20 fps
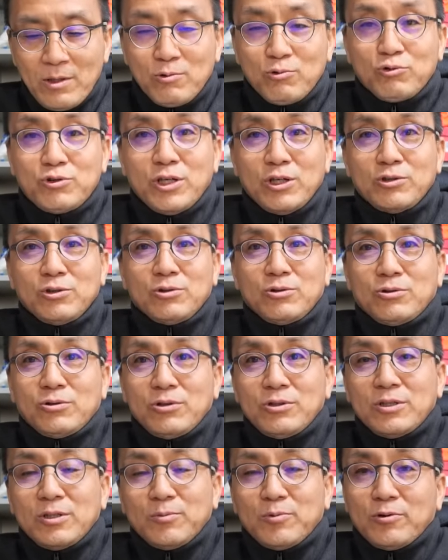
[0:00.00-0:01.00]

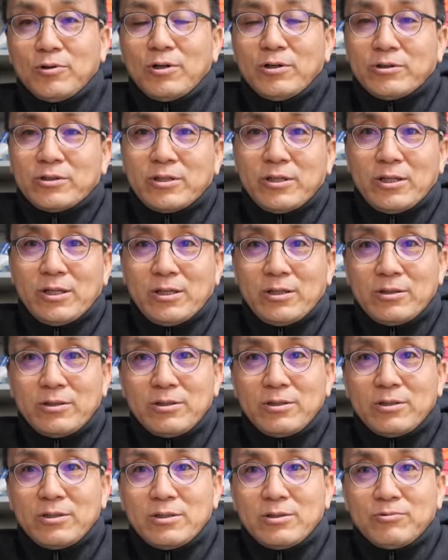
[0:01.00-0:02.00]
구체적으로 이제 뭐가 어떻게
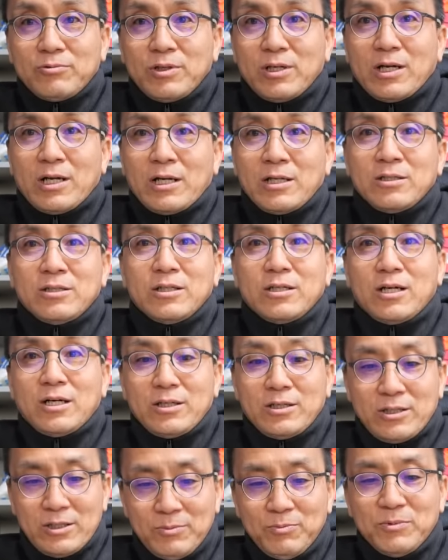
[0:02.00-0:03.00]
됐는지는 우리가
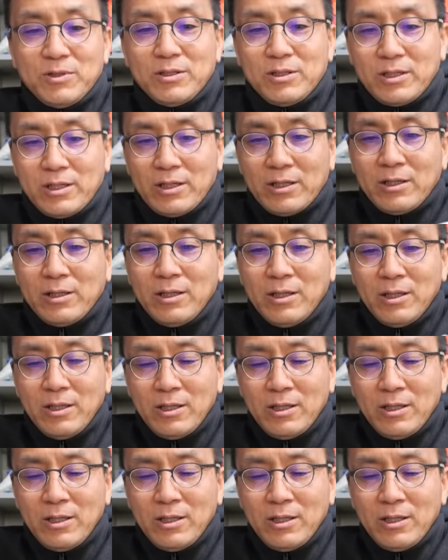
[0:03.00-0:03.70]
알지가 힘든데